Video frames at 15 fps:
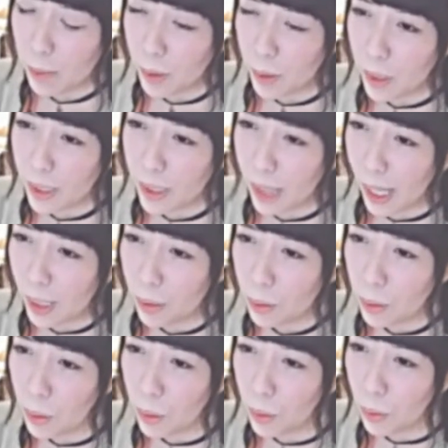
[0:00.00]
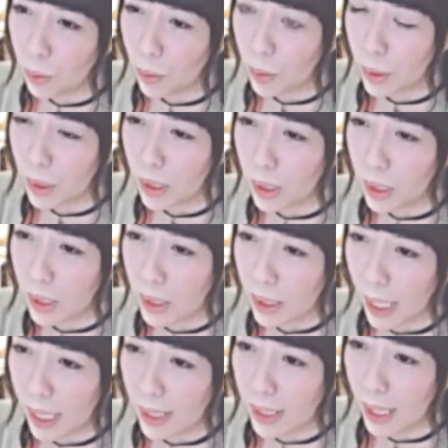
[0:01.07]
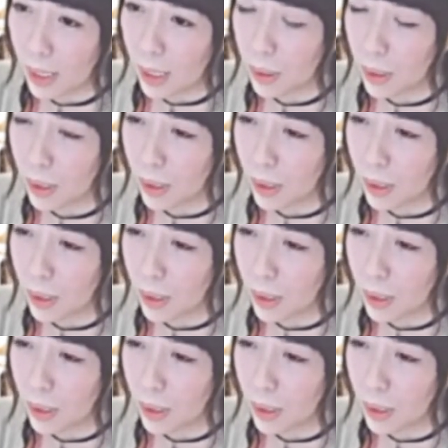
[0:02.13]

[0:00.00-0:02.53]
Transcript: 跟他落足，所以其实加起来会，